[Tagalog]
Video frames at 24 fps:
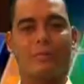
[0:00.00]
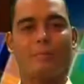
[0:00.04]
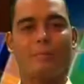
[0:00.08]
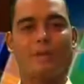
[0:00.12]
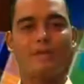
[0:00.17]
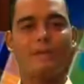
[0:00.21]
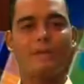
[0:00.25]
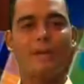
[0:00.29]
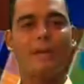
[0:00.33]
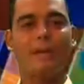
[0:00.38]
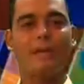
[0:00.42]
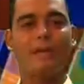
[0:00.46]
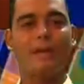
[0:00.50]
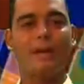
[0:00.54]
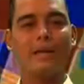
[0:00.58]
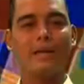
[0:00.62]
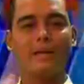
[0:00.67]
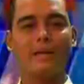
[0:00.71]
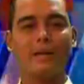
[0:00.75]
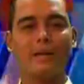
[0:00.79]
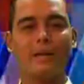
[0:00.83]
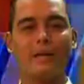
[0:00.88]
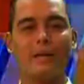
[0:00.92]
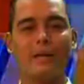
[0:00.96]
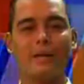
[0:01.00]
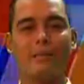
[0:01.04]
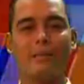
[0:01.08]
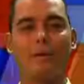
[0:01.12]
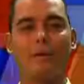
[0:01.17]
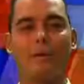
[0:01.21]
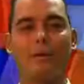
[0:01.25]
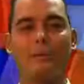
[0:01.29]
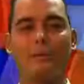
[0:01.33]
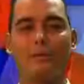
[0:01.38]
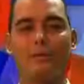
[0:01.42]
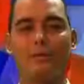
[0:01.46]
Basahin natin ang
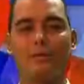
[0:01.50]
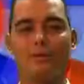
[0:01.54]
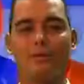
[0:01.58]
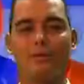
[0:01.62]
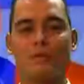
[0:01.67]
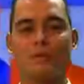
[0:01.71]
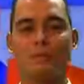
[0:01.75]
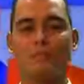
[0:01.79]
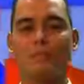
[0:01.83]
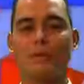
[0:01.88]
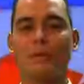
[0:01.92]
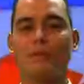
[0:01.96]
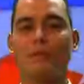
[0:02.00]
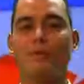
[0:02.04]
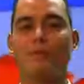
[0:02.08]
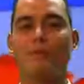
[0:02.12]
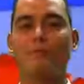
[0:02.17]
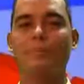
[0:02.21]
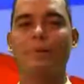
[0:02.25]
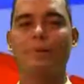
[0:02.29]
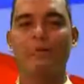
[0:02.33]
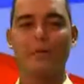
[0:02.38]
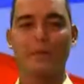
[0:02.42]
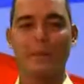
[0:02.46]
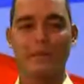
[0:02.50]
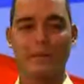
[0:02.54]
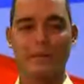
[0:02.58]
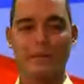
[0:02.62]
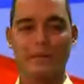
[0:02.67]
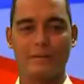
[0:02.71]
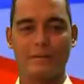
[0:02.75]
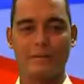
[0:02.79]
mga pangusap na inyong binigay.